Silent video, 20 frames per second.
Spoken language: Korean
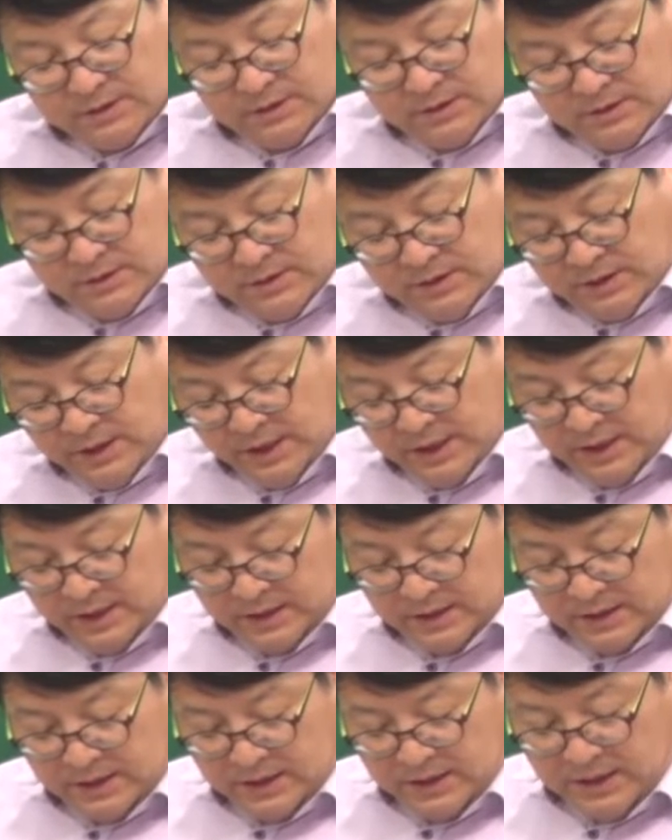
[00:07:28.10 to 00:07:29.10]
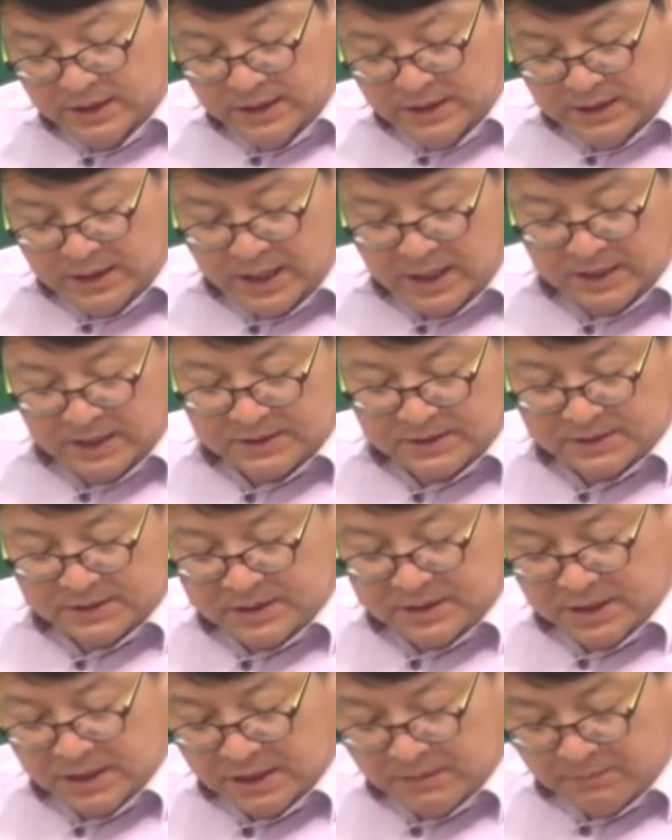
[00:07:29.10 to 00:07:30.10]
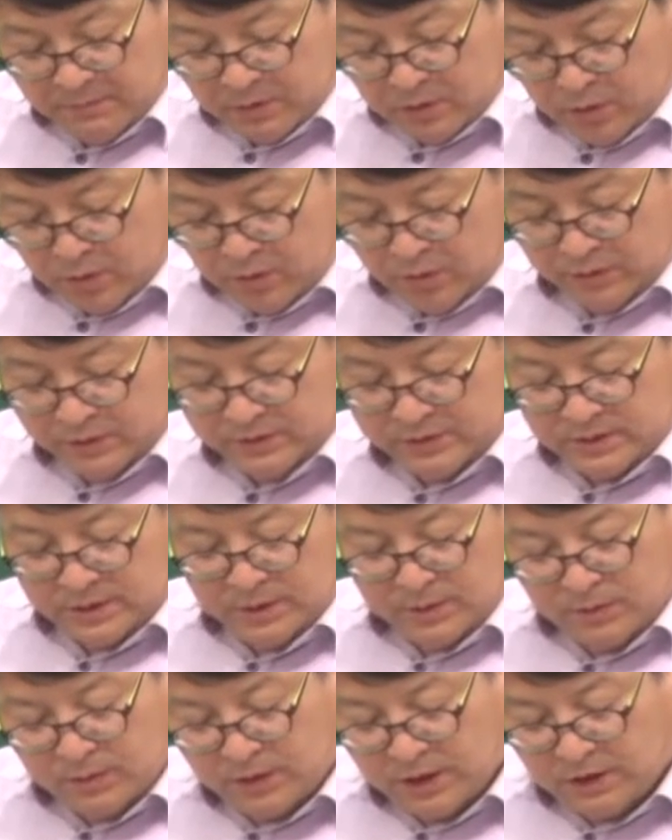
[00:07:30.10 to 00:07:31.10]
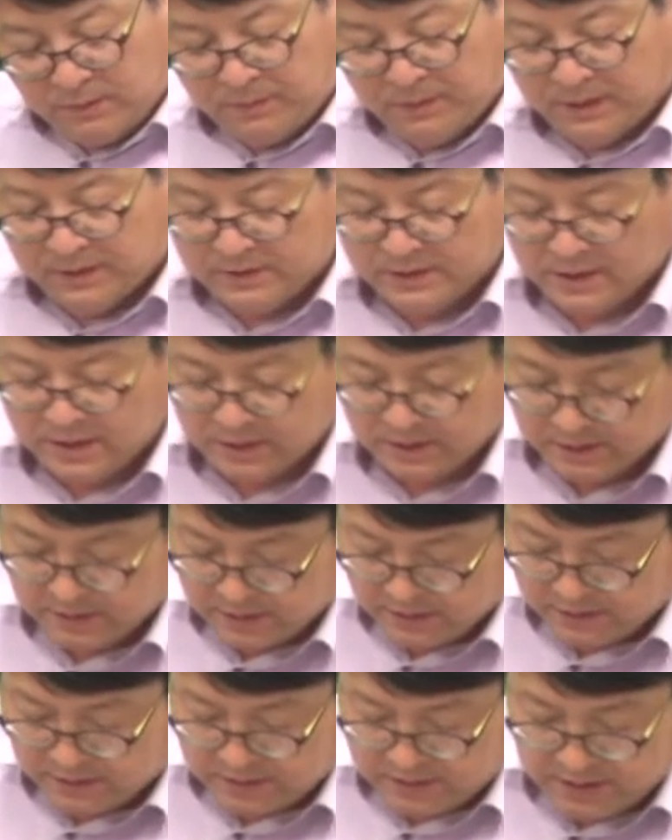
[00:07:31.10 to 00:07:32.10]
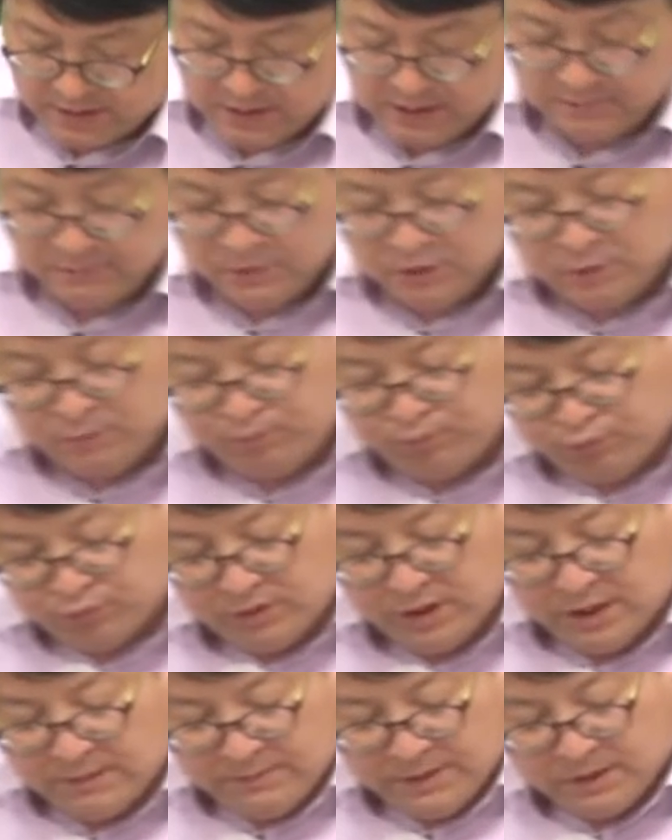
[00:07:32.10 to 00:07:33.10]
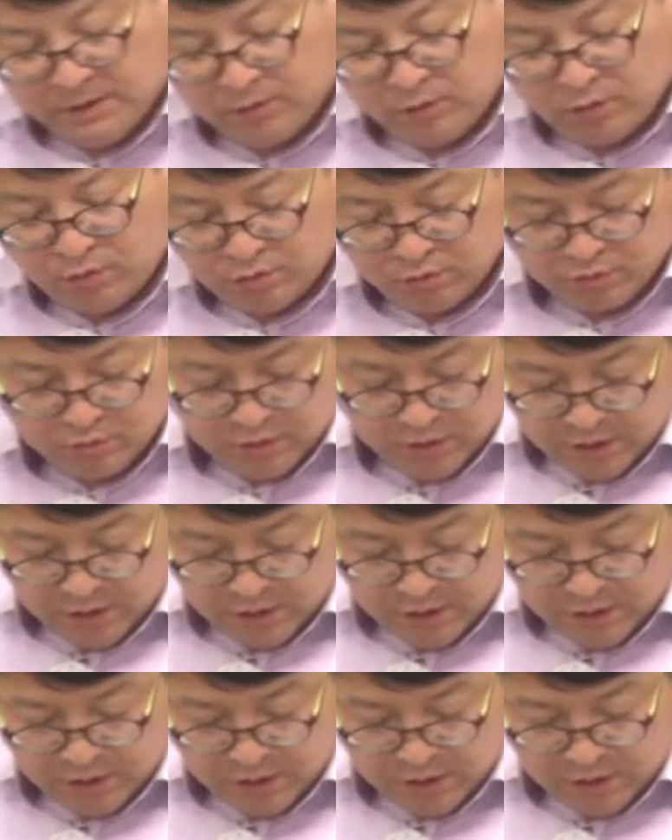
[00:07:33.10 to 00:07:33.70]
을이 이행 책임 또는 손해배상 책임을 부담하는 경우